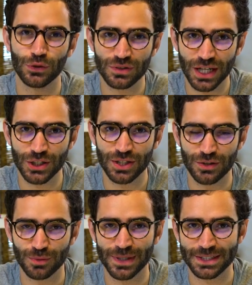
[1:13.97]
E eu sei
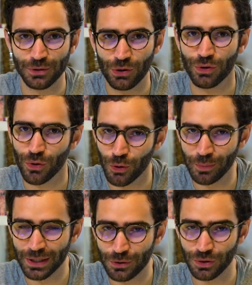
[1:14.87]
disso, mas é um erro que eu
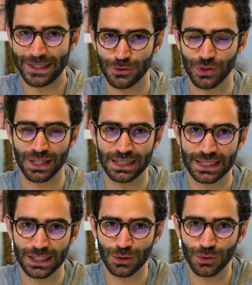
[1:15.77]
cometo. Mas tô
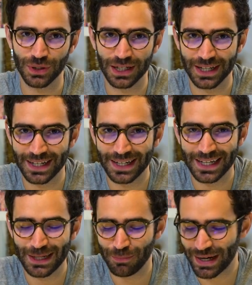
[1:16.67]
tentando uh,
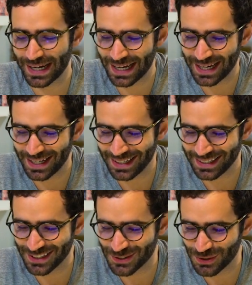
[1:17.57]
reparar
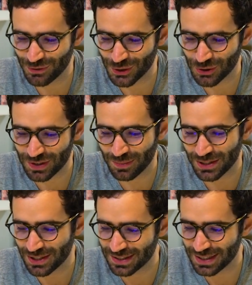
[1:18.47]
isso e foi
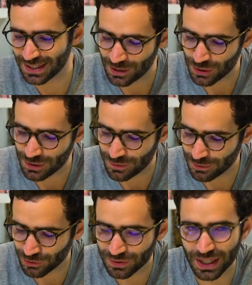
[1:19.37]
justamente assim que eu tive
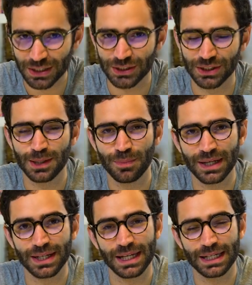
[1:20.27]
vontade e
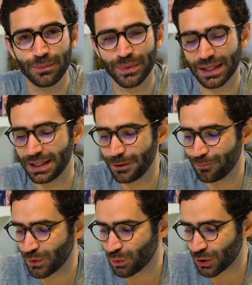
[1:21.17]
peguei para ler
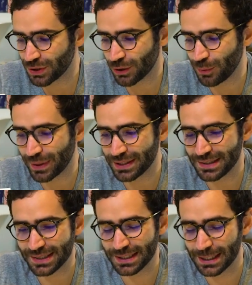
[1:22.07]
O Alto da
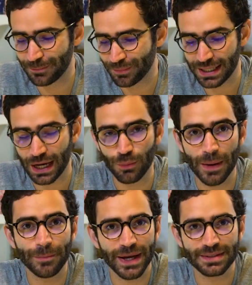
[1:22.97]
Compadecida, que é
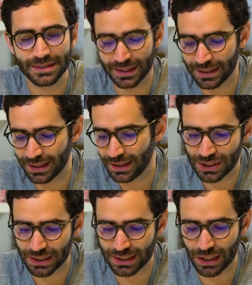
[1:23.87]
uma peça, né,
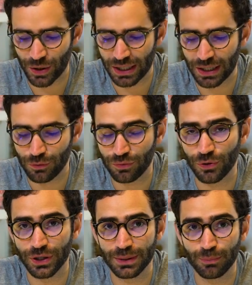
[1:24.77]
teatral. Ela
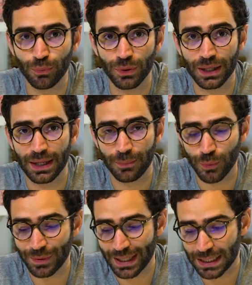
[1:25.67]
foi uh,
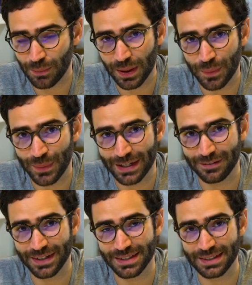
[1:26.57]
publicada pela primeira
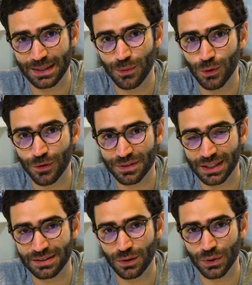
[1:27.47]
vez em
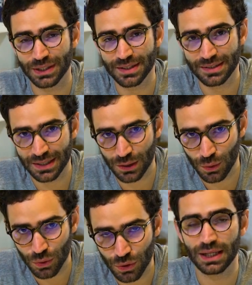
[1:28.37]

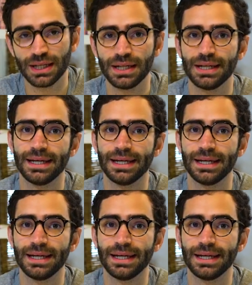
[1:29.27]
1955 e